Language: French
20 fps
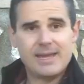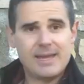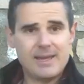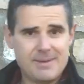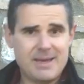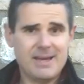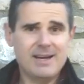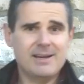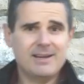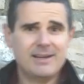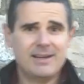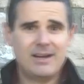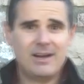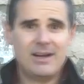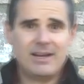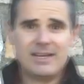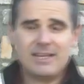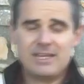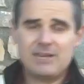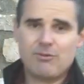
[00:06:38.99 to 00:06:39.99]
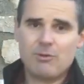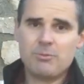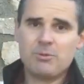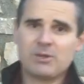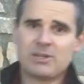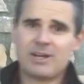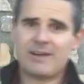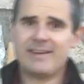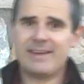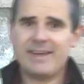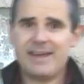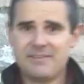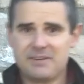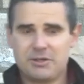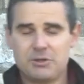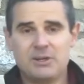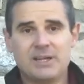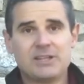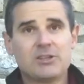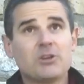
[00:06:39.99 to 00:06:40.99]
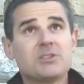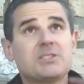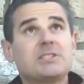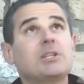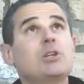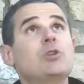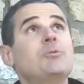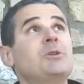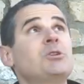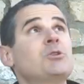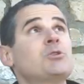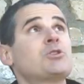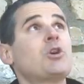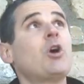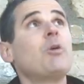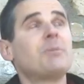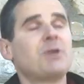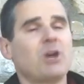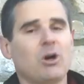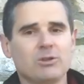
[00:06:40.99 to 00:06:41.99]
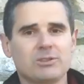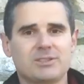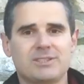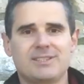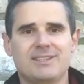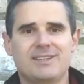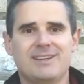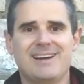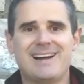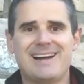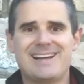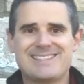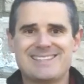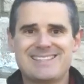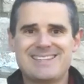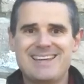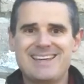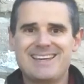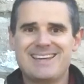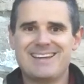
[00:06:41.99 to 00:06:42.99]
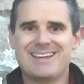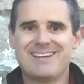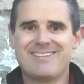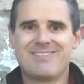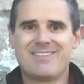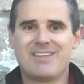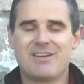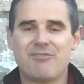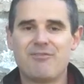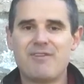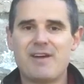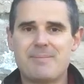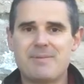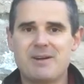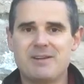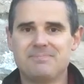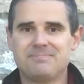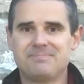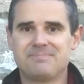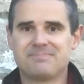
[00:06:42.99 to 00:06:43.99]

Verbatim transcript: eh bien, il vaut mieux travailler avec une intensité lumineuse ambiante assez faible.